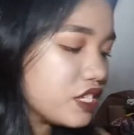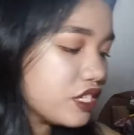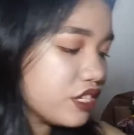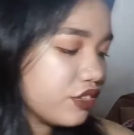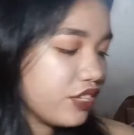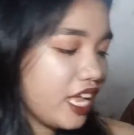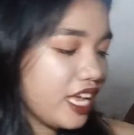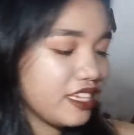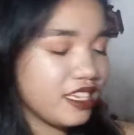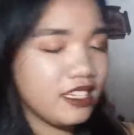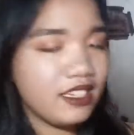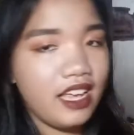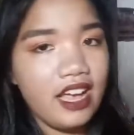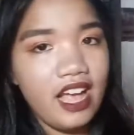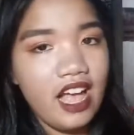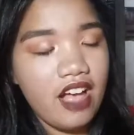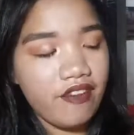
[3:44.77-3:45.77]
so next is
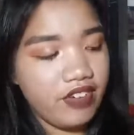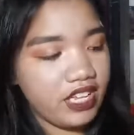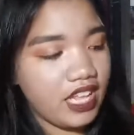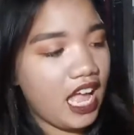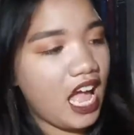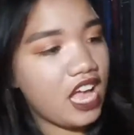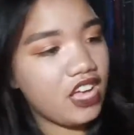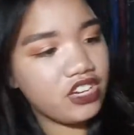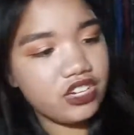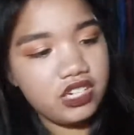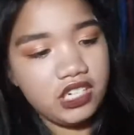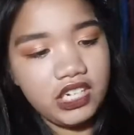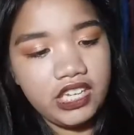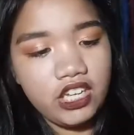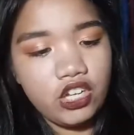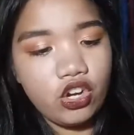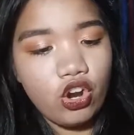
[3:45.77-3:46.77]
I have an
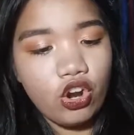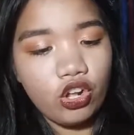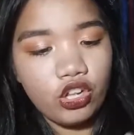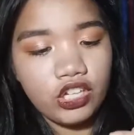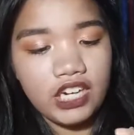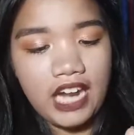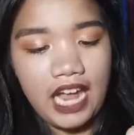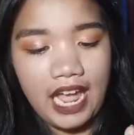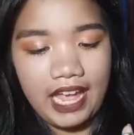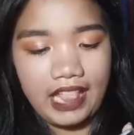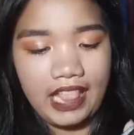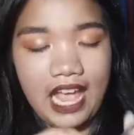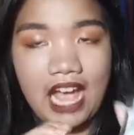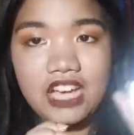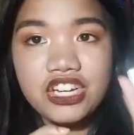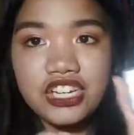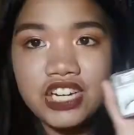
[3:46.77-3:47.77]
Ashley Color
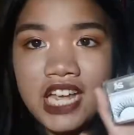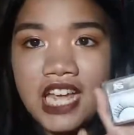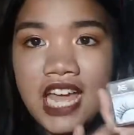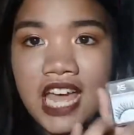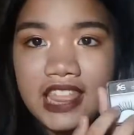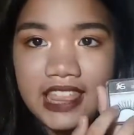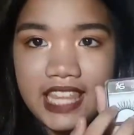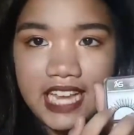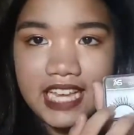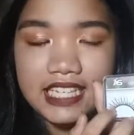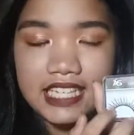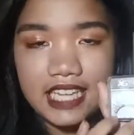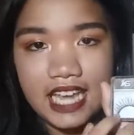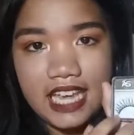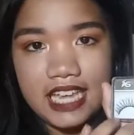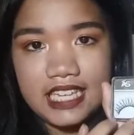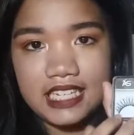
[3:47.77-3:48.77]
Eyelash. This
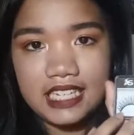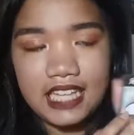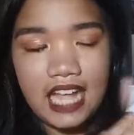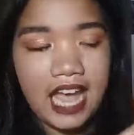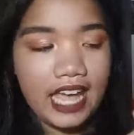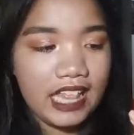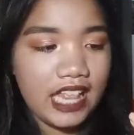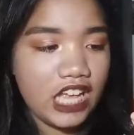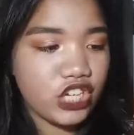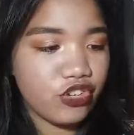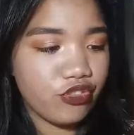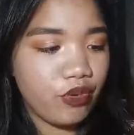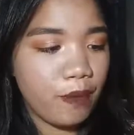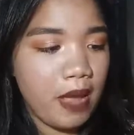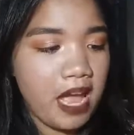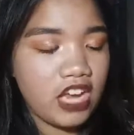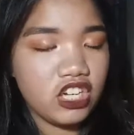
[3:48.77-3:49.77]
is an eyelash
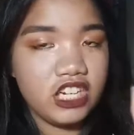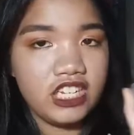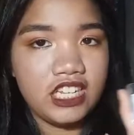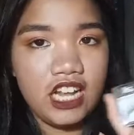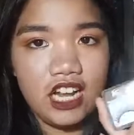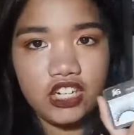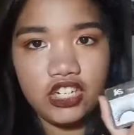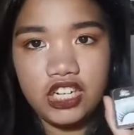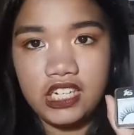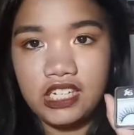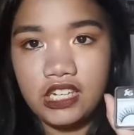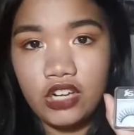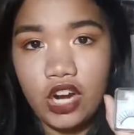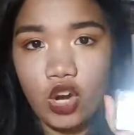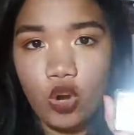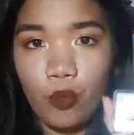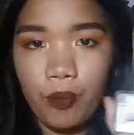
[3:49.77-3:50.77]
from Ashley. Actually,
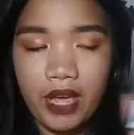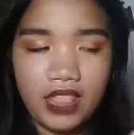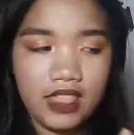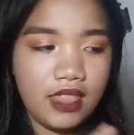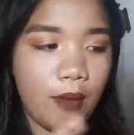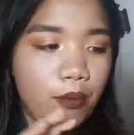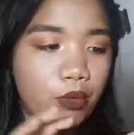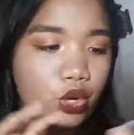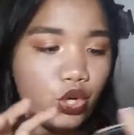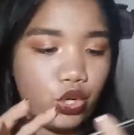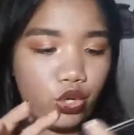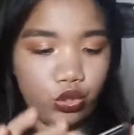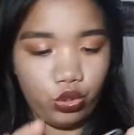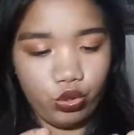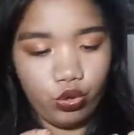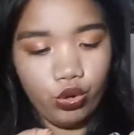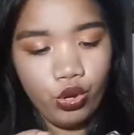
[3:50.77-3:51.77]
recommendable ko
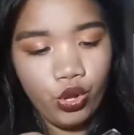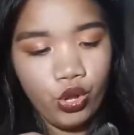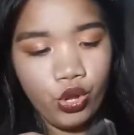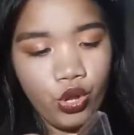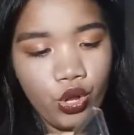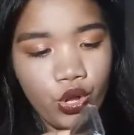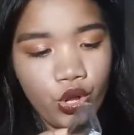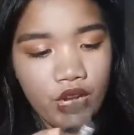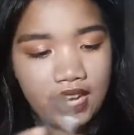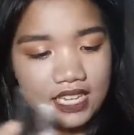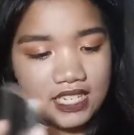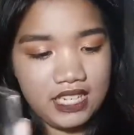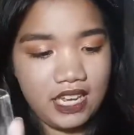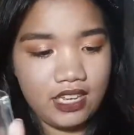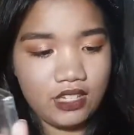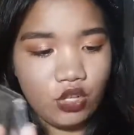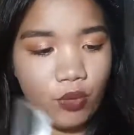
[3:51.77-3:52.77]
to.
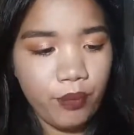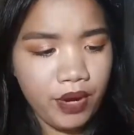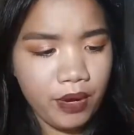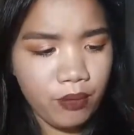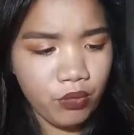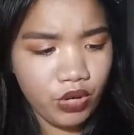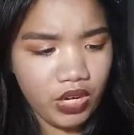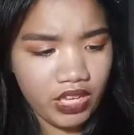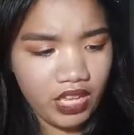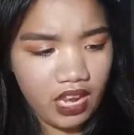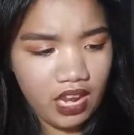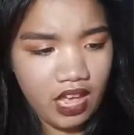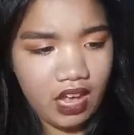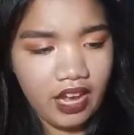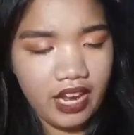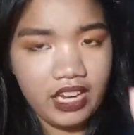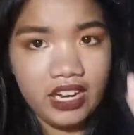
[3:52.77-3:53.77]
Kasi sobrang mura niya
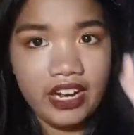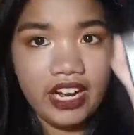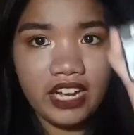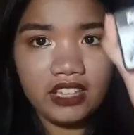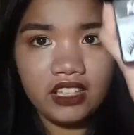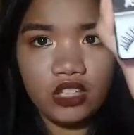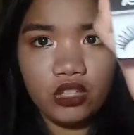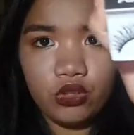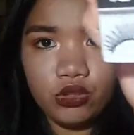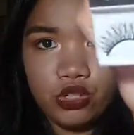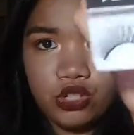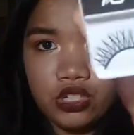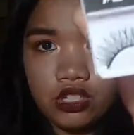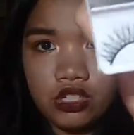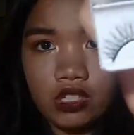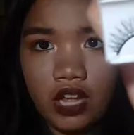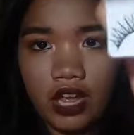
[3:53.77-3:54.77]
lang. And ang ganda nung
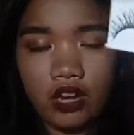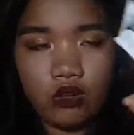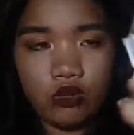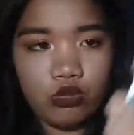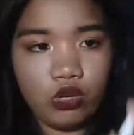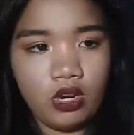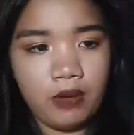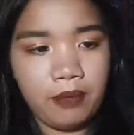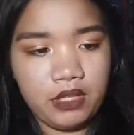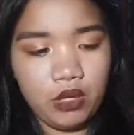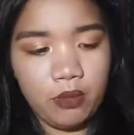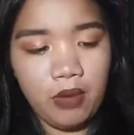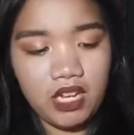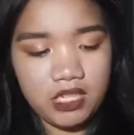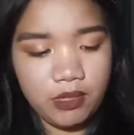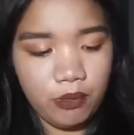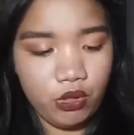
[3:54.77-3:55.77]
style. Oh, sorry. Ba't ko
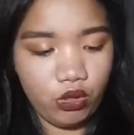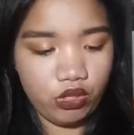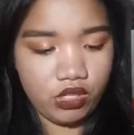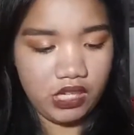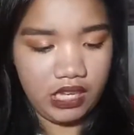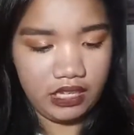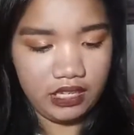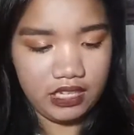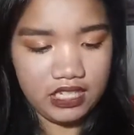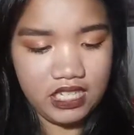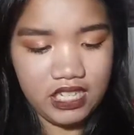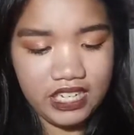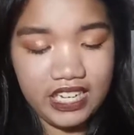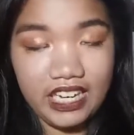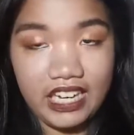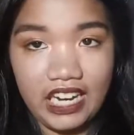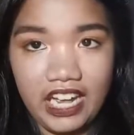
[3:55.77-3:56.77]
ba kasi binuksan? Kasi
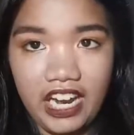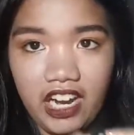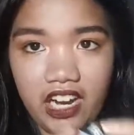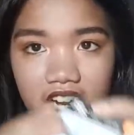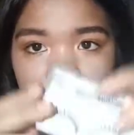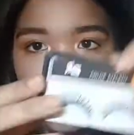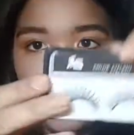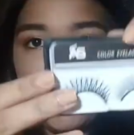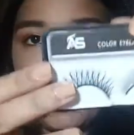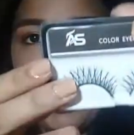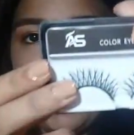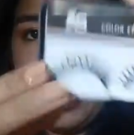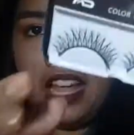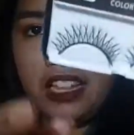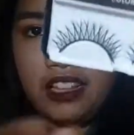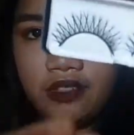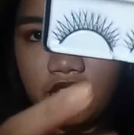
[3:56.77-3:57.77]
nag-glare.
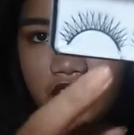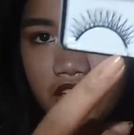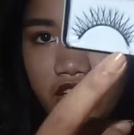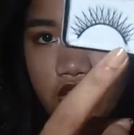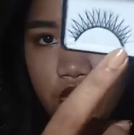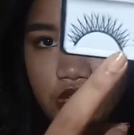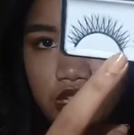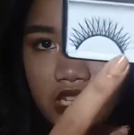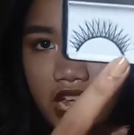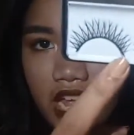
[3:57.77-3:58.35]
And ganyan yung